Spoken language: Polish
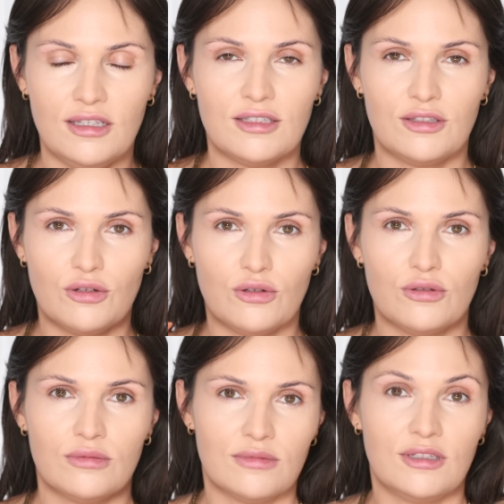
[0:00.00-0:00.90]
jest
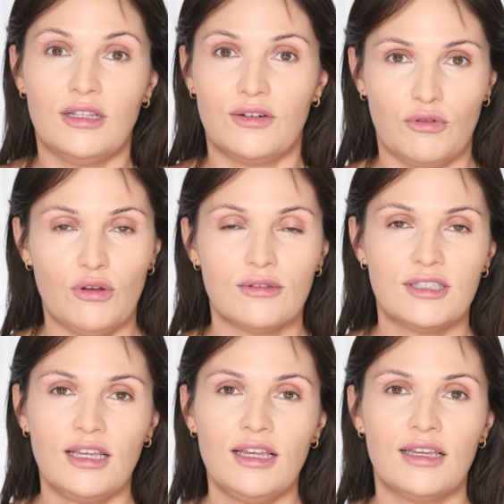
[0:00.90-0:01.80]
to
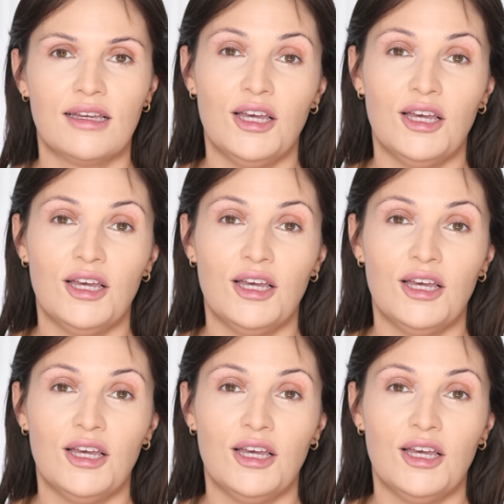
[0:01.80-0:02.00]
denerwujące,